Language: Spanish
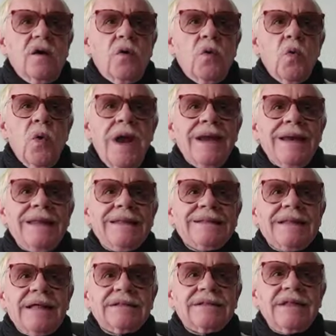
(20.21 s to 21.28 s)

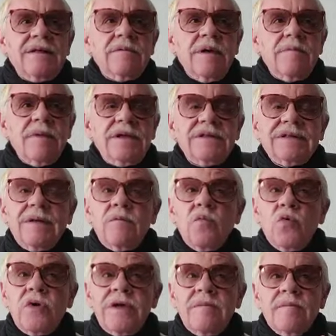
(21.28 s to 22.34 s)
cualitativamente
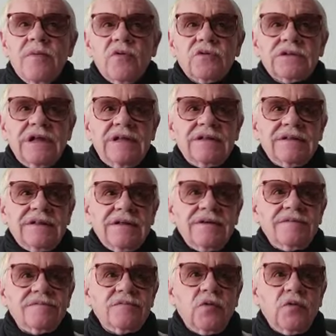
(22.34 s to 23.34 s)
muy importante,